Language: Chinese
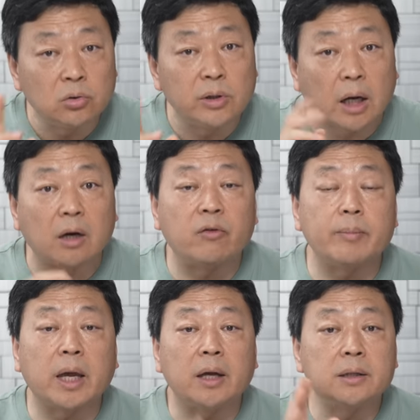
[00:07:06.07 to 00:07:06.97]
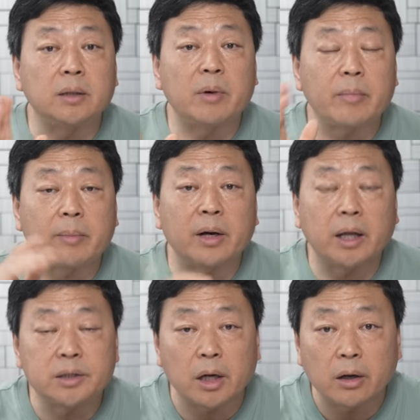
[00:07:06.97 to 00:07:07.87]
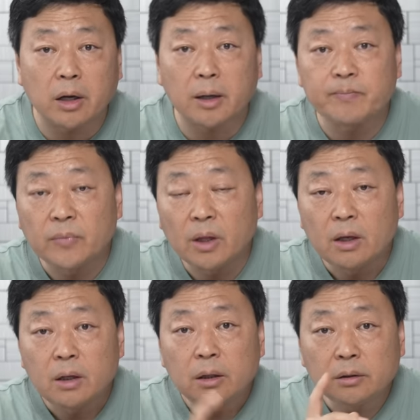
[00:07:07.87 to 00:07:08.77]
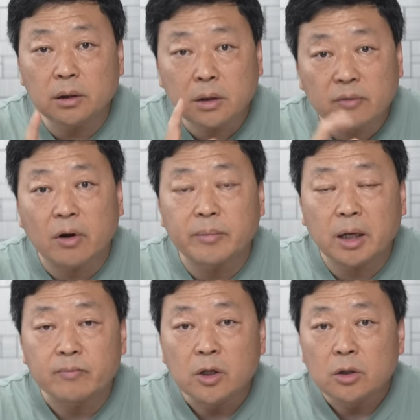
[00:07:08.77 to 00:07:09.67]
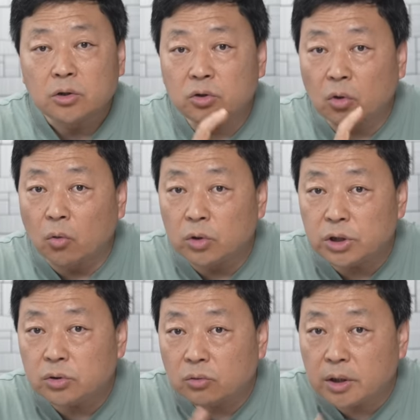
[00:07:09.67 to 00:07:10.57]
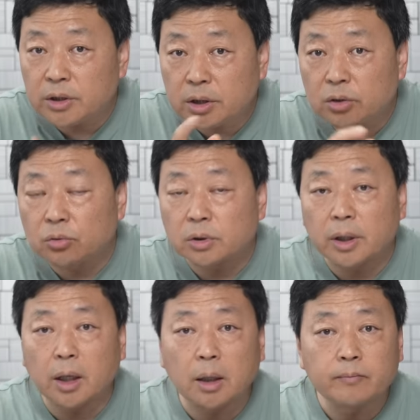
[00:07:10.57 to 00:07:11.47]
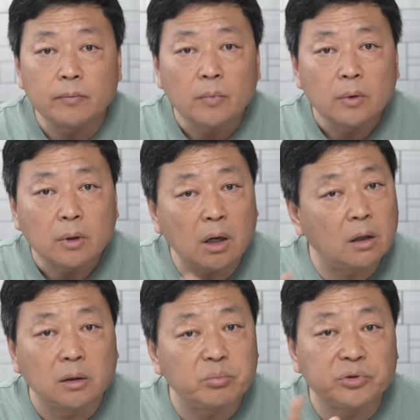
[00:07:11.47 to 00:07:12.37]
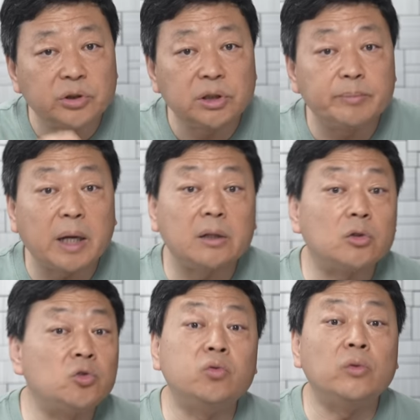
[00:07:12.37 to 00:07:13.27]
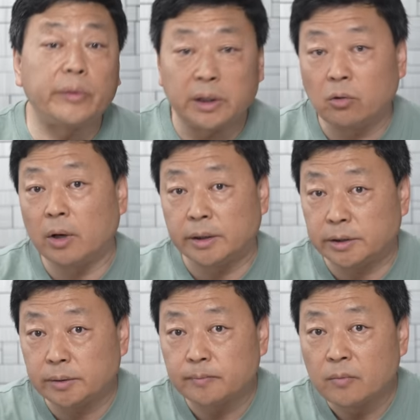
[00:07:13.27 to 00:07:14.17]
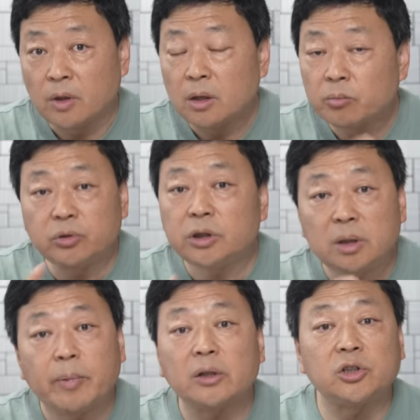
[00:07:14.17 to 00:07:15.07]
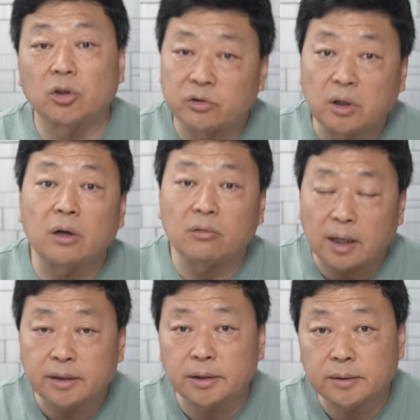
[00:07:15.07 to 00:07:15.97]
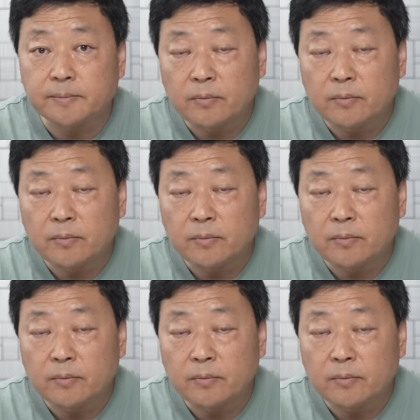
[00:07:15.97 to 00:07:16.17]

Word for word: 有两个方面，咱们慢慢来讲啊。第一个方面就是胡继勇跟这个女的啊，她可能不是一般的出轨的关系，不是一般的小三儿的关系。